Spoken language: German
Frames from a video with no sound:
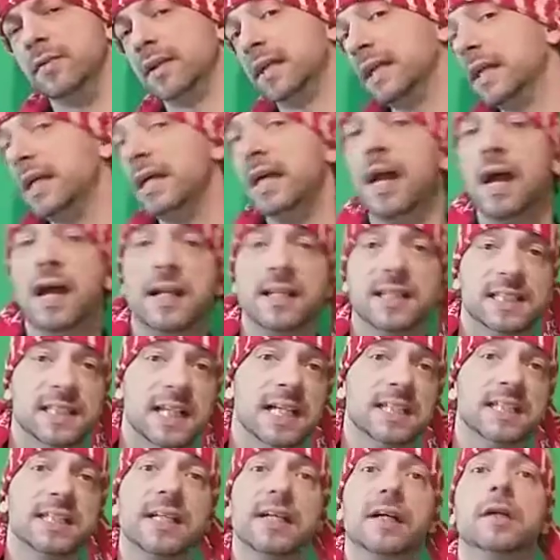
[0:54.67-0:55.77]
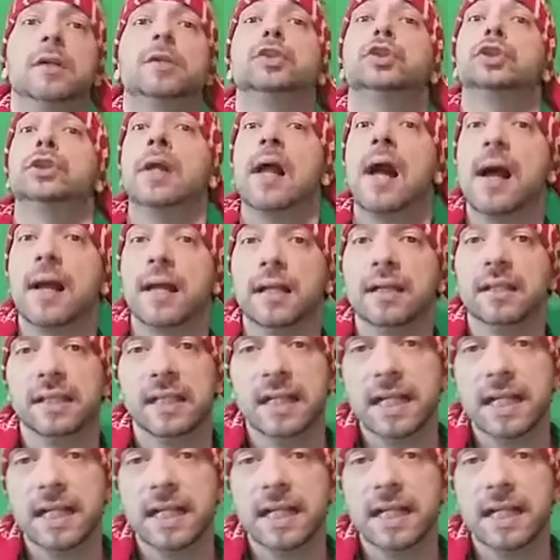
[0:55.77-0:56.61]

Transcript: Wir kriegen einen sehr, sehr starken